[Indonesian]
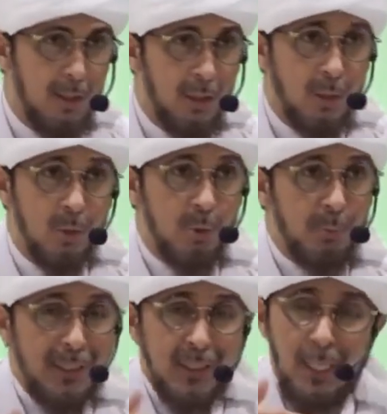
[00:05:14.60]

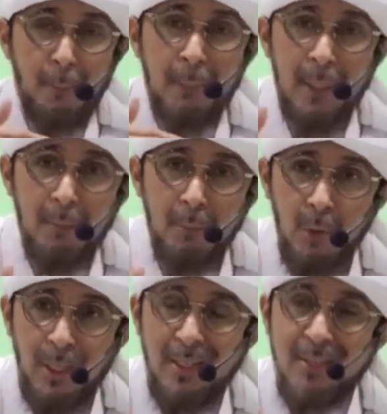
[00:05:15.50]
supaya tidak
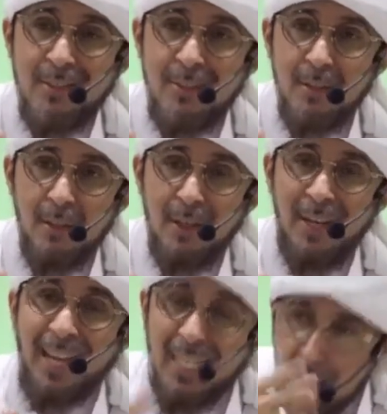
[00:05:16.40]
menimbulkan
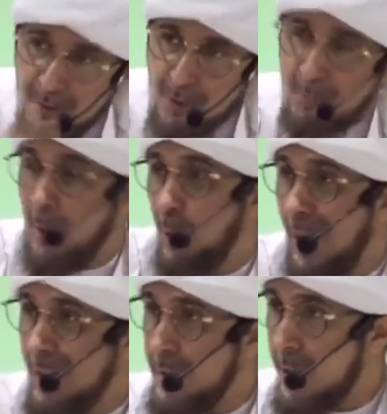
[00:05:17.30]
negatif
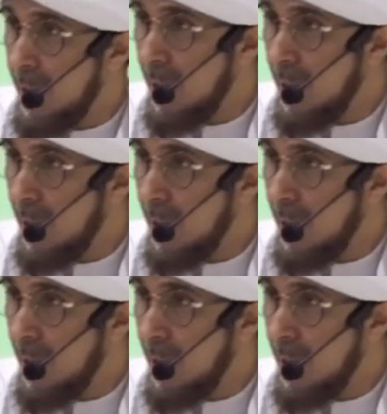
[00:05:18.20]
spekulasi